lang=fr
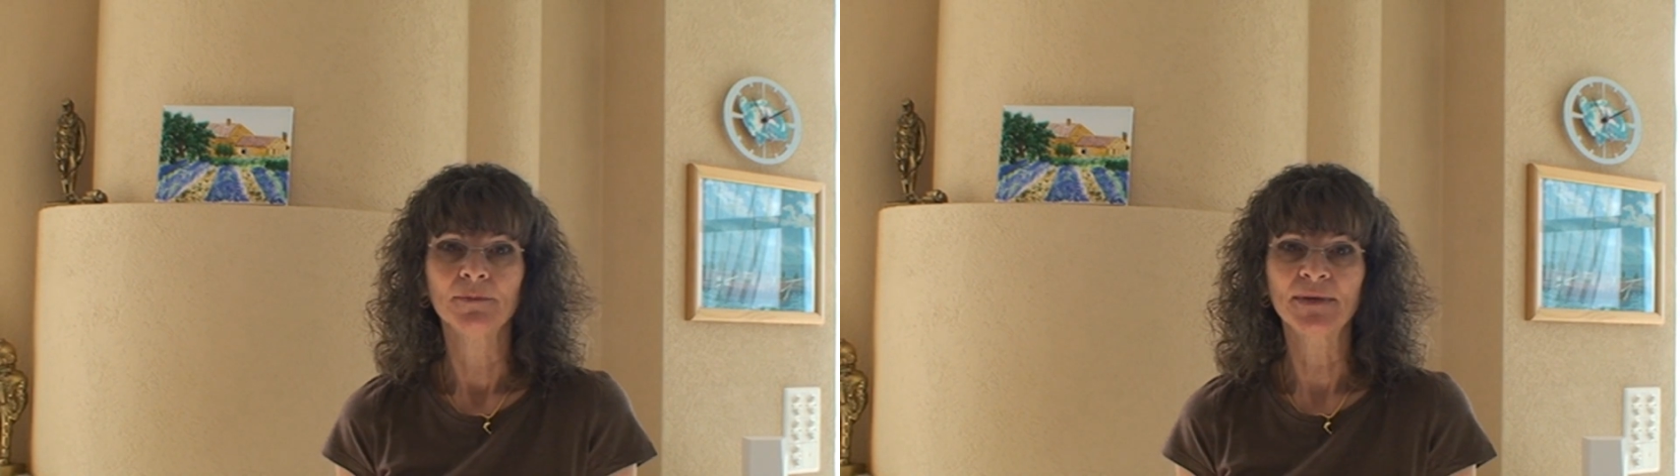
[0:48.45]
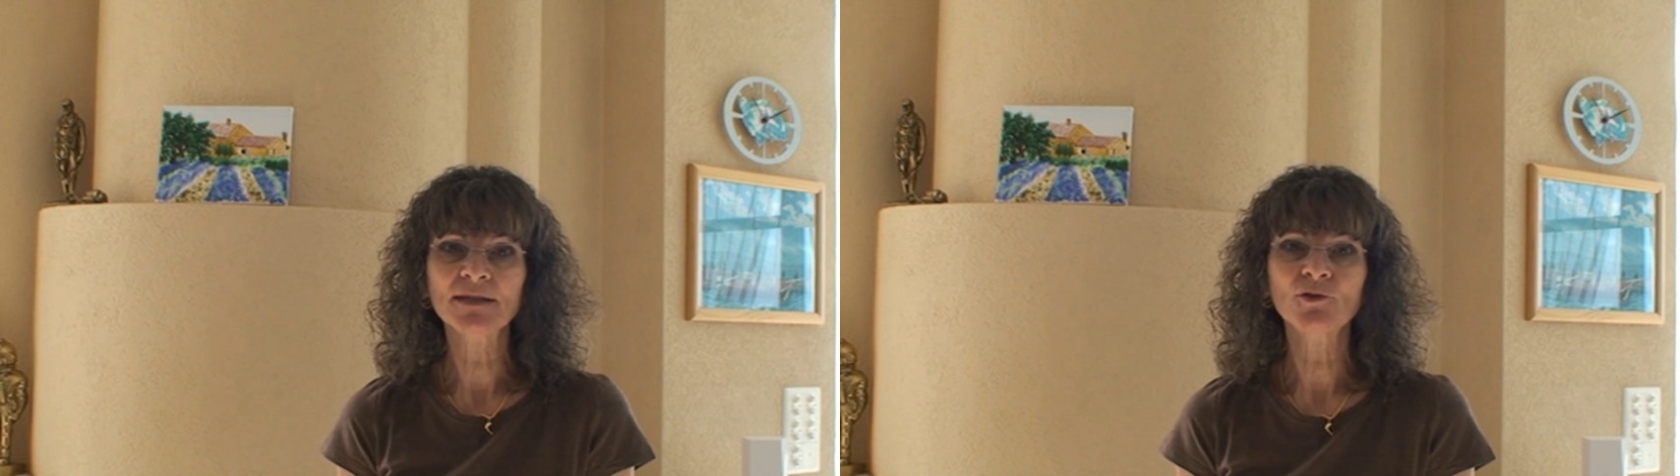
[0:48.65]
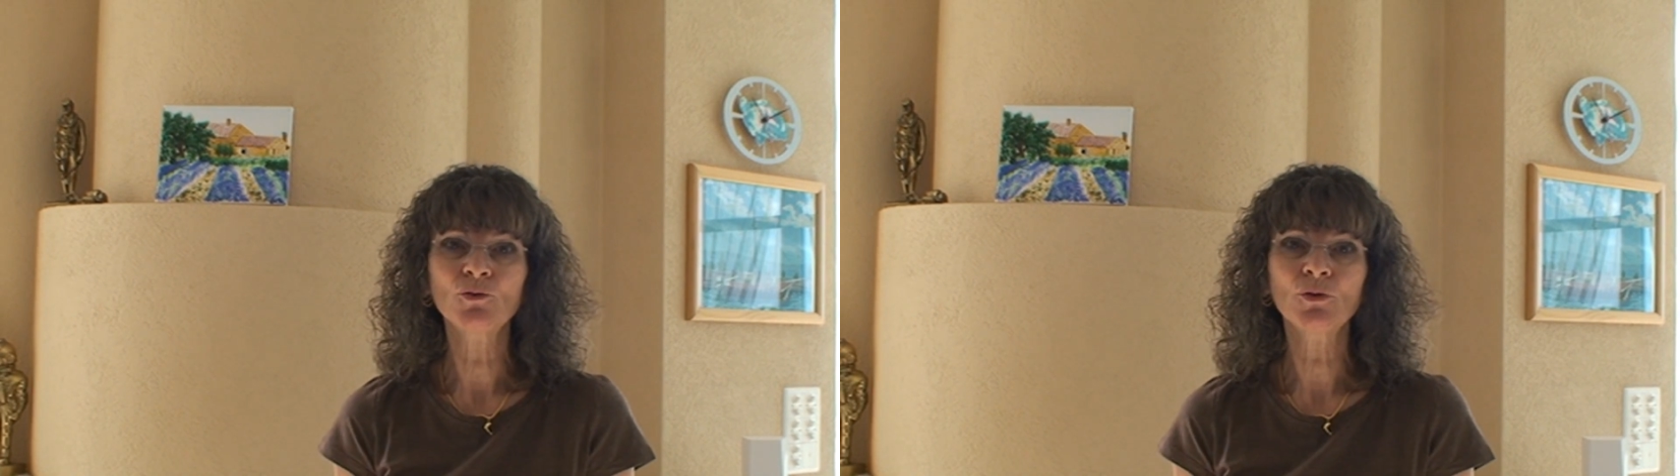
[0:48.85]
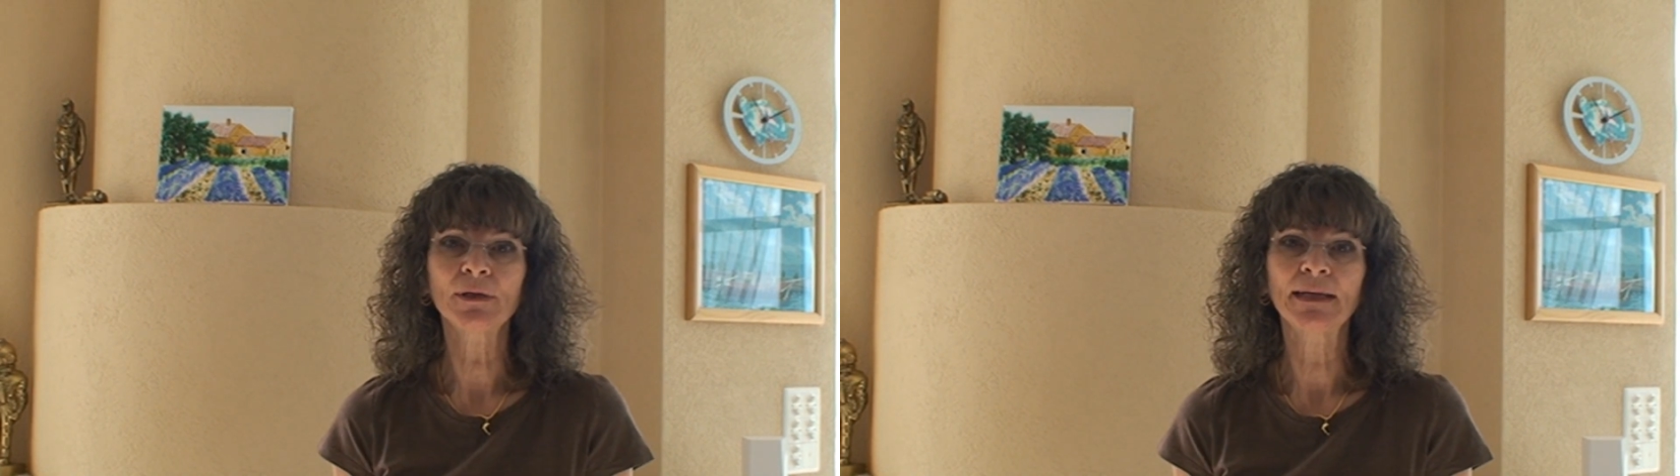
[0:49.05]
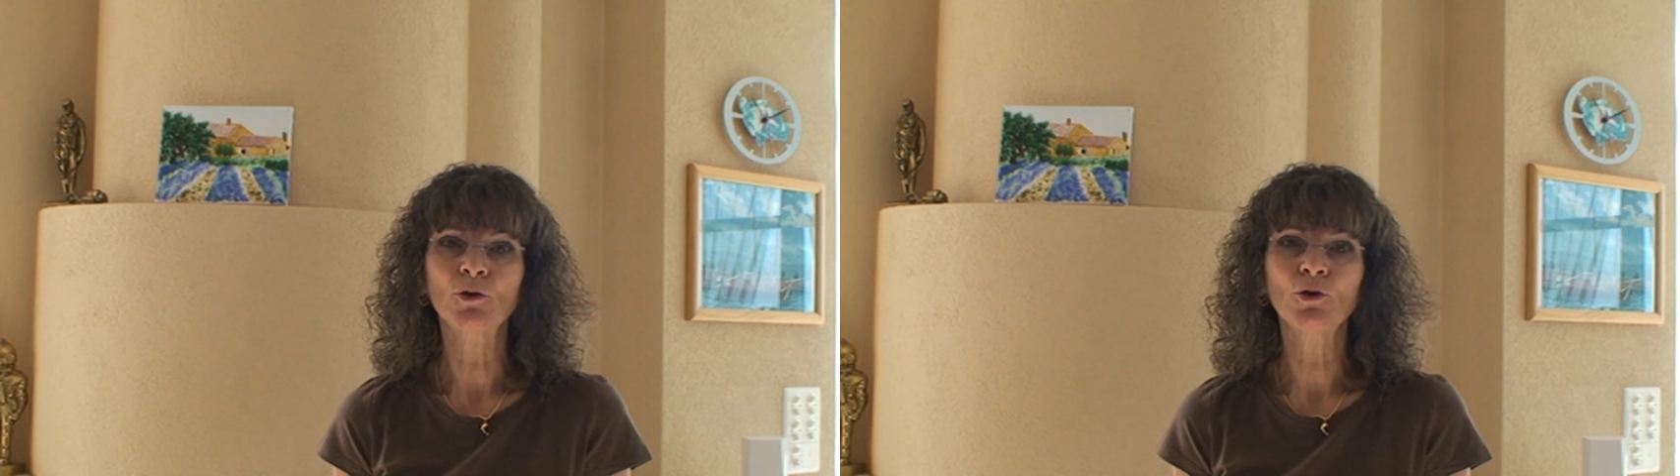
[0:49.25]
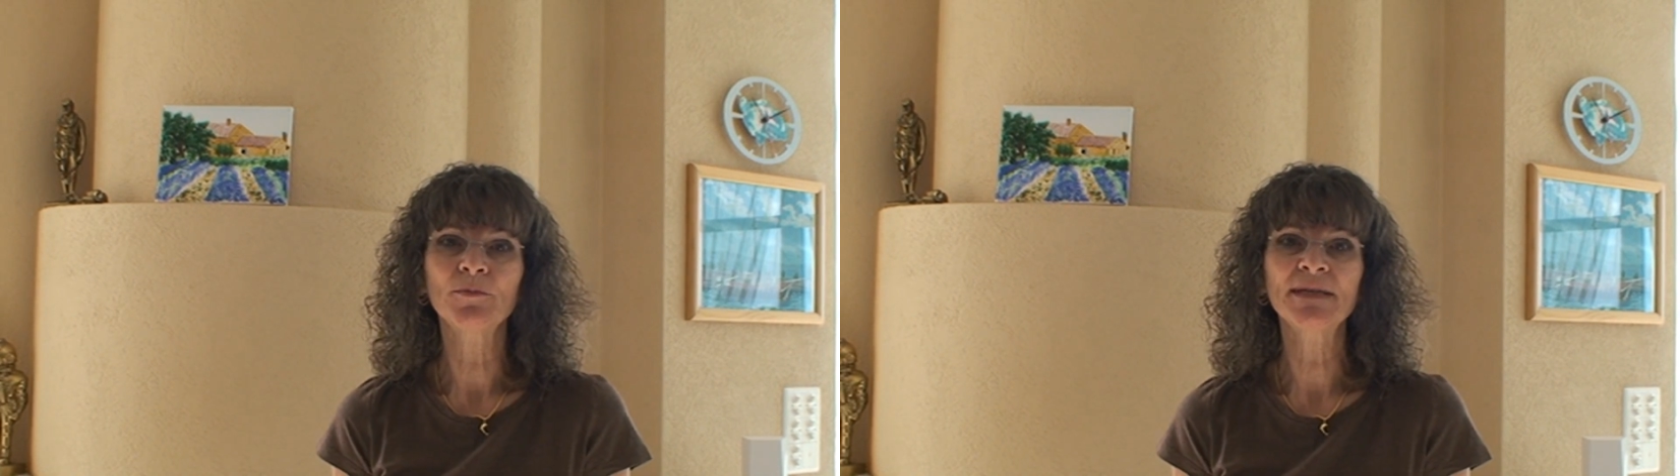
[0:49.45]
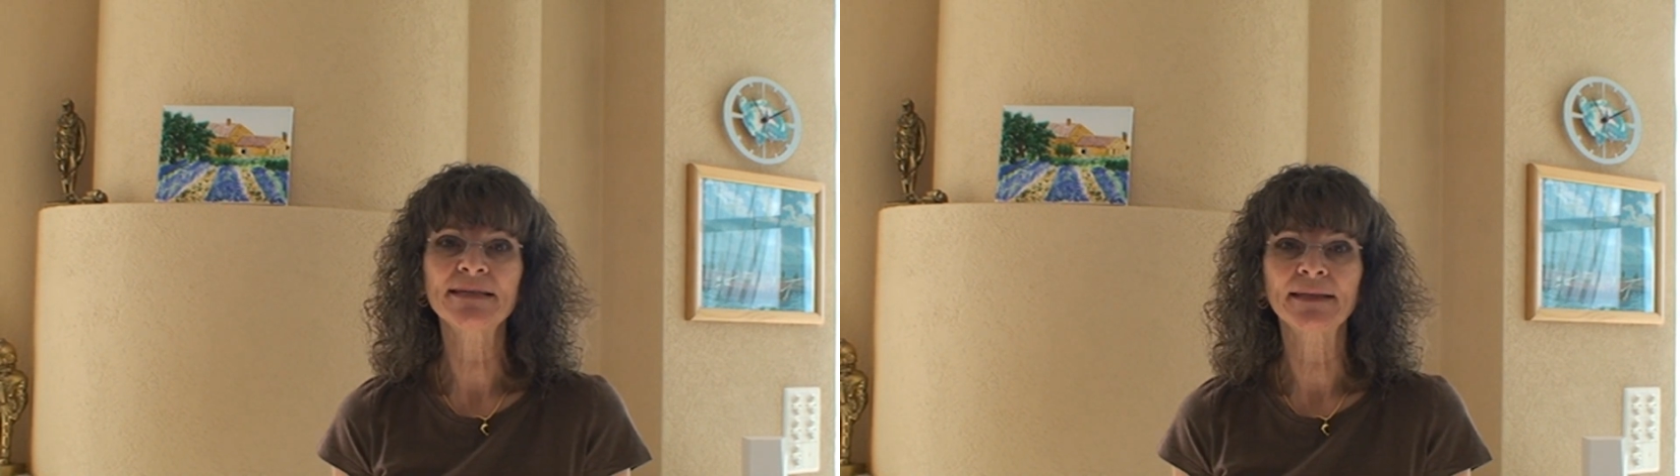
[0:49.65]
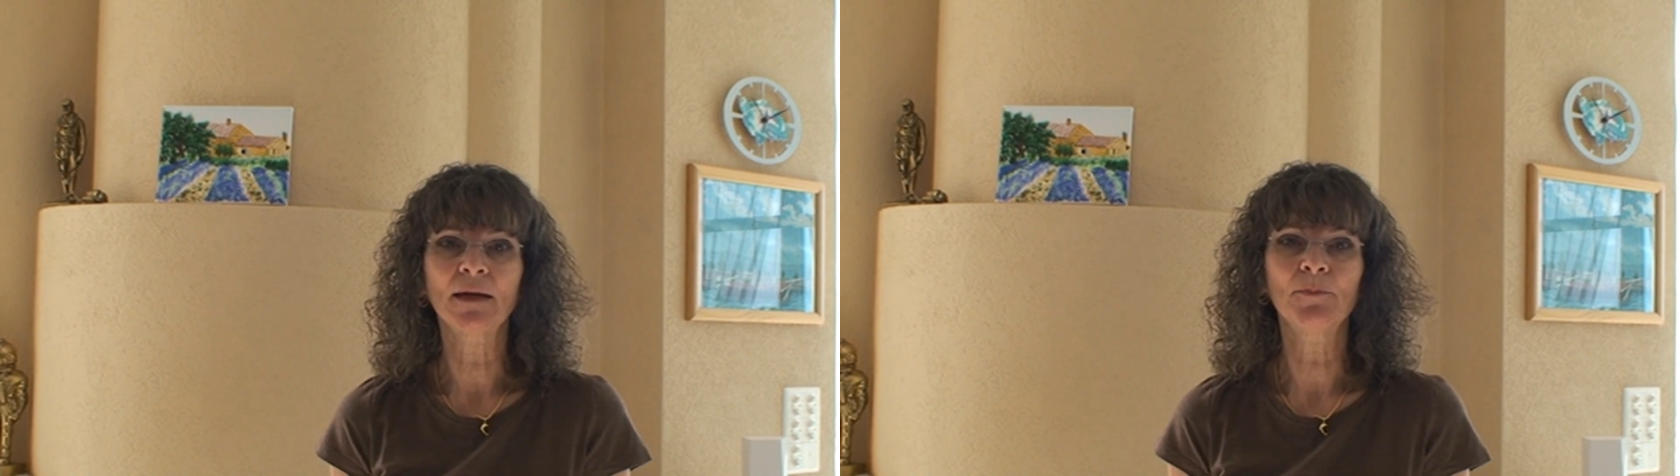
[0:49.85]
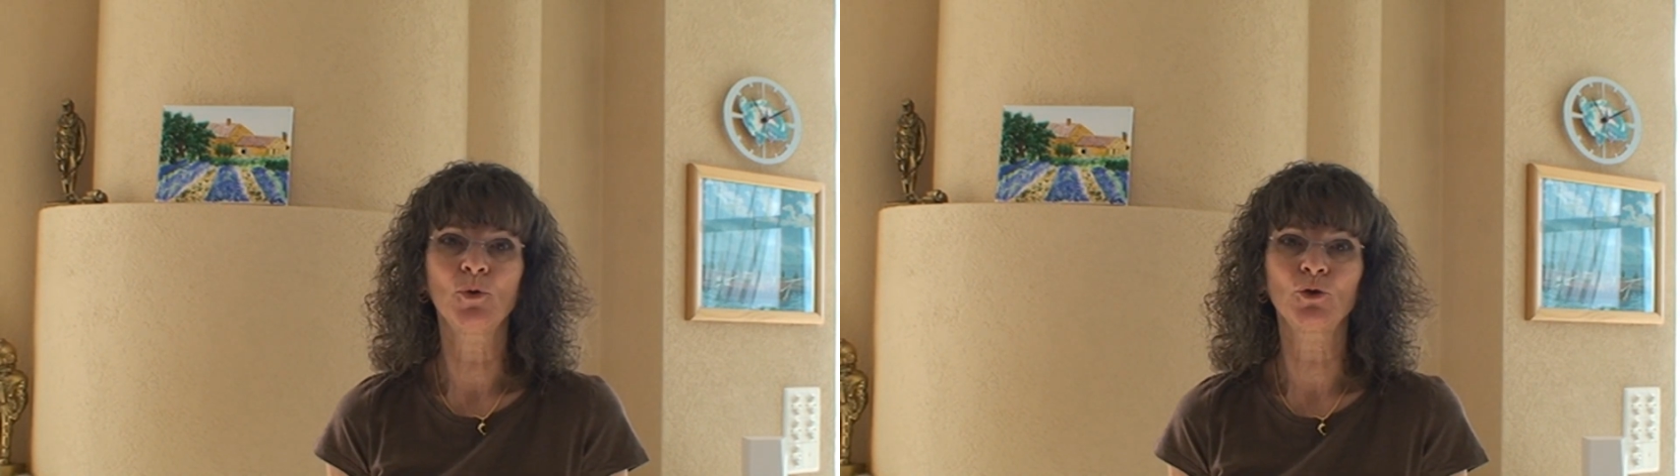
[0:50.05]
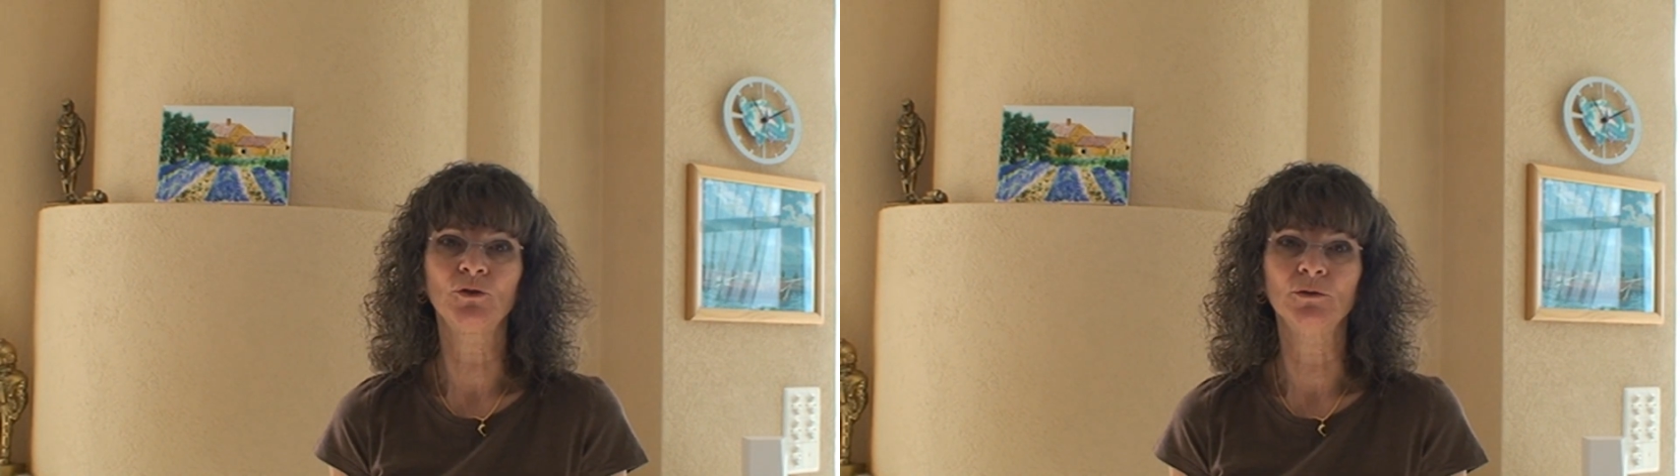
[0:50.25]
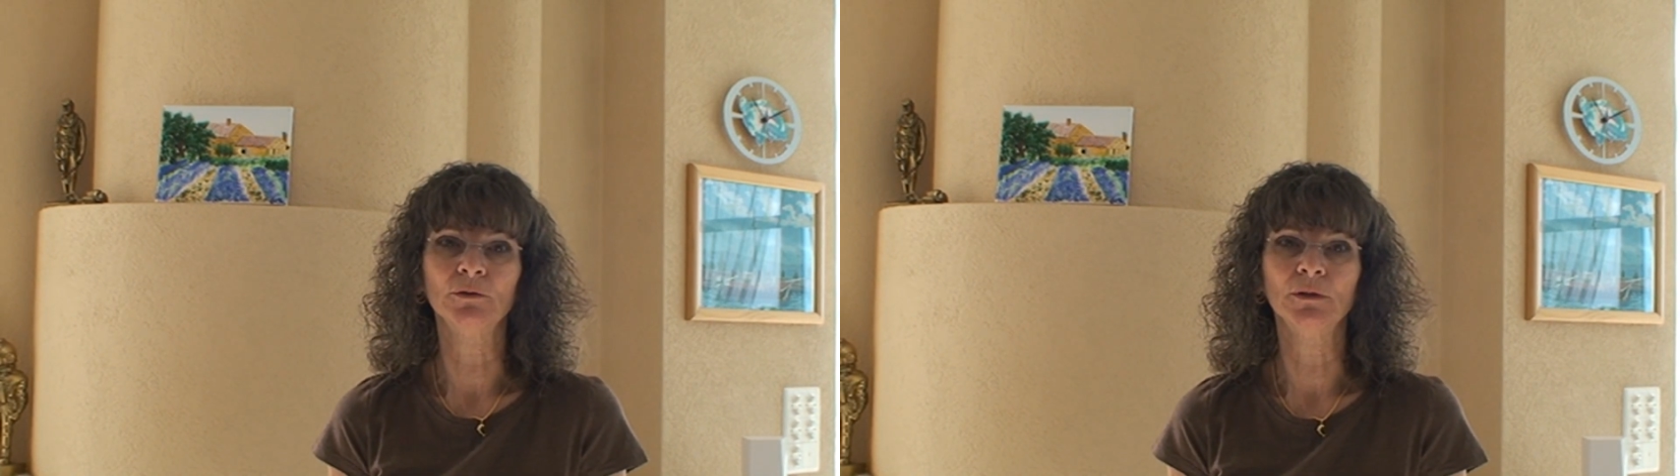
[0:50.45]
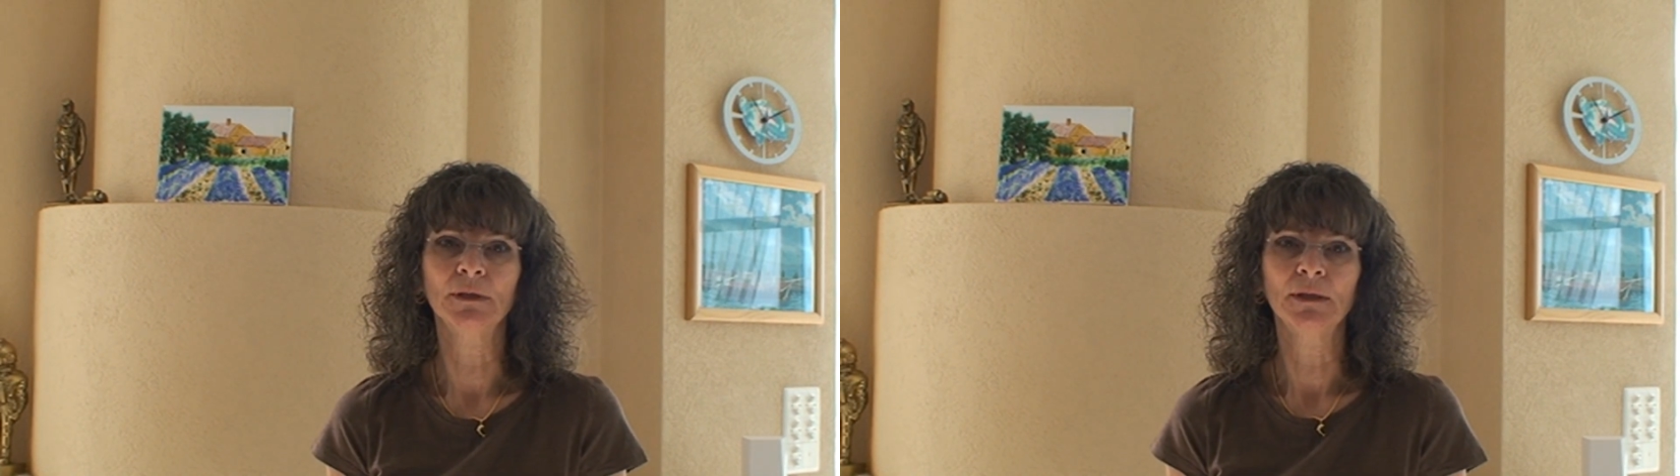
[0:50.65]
Bien sûr, l'économie c'est important,